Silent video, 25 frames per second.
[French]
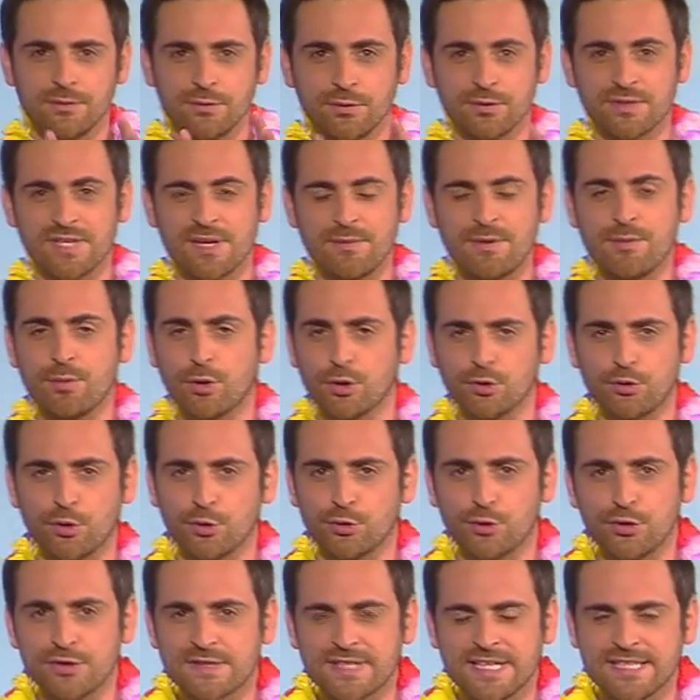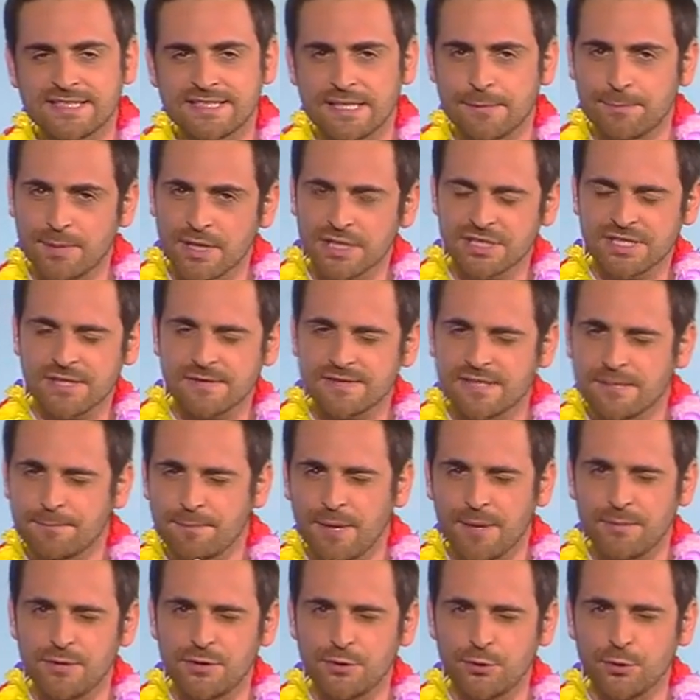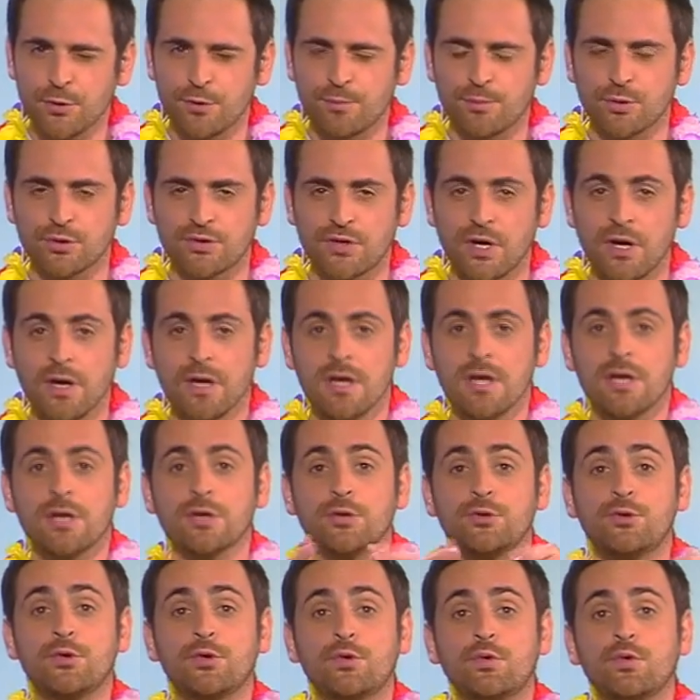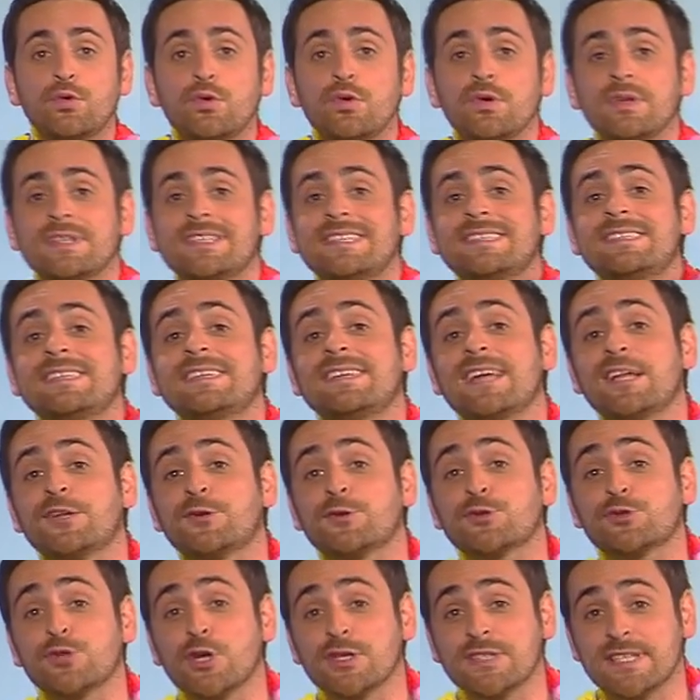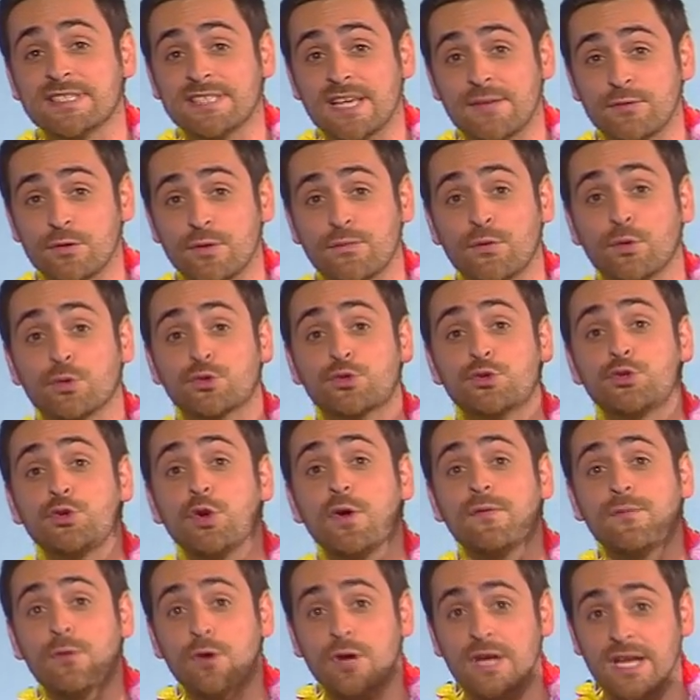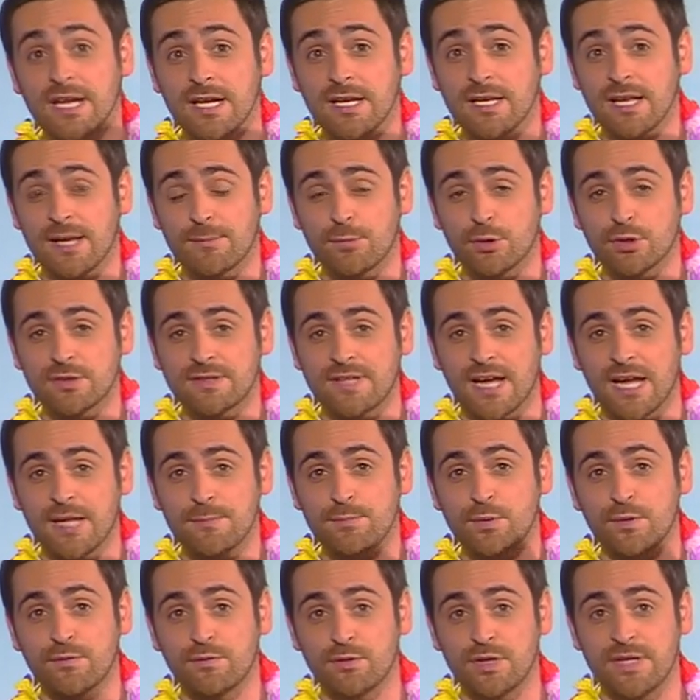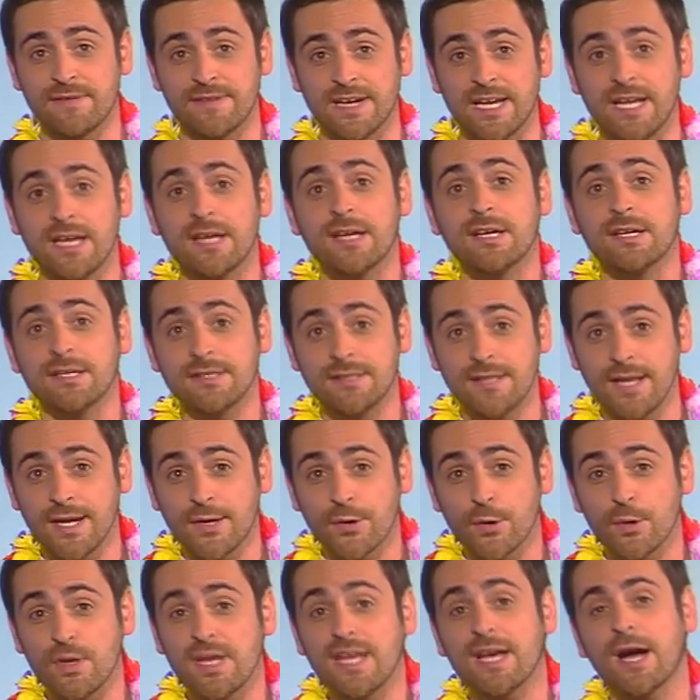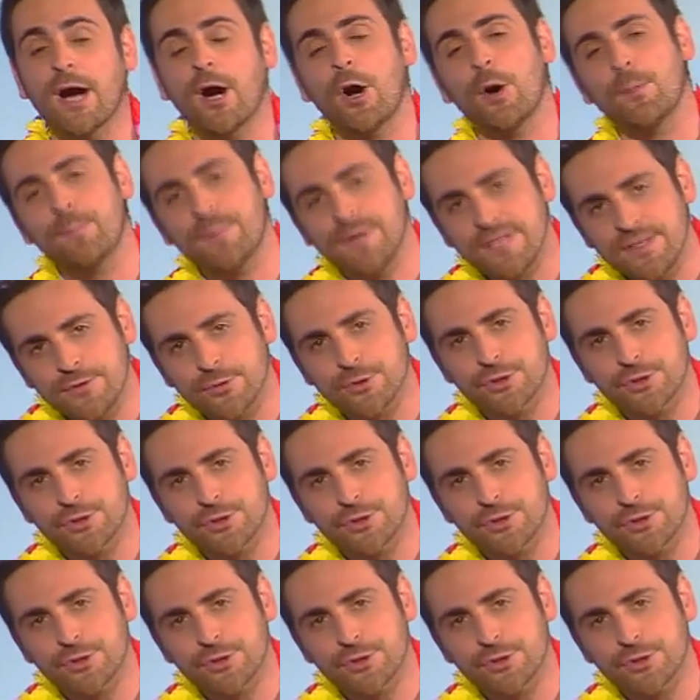nos amis bretons, ne stressez pas, je sais que vous n'êtes pas habitués au beau temps. Du coup, d'ici quelques heures, des avions vont survoler la Bretagne pour vous livrer des colis remplis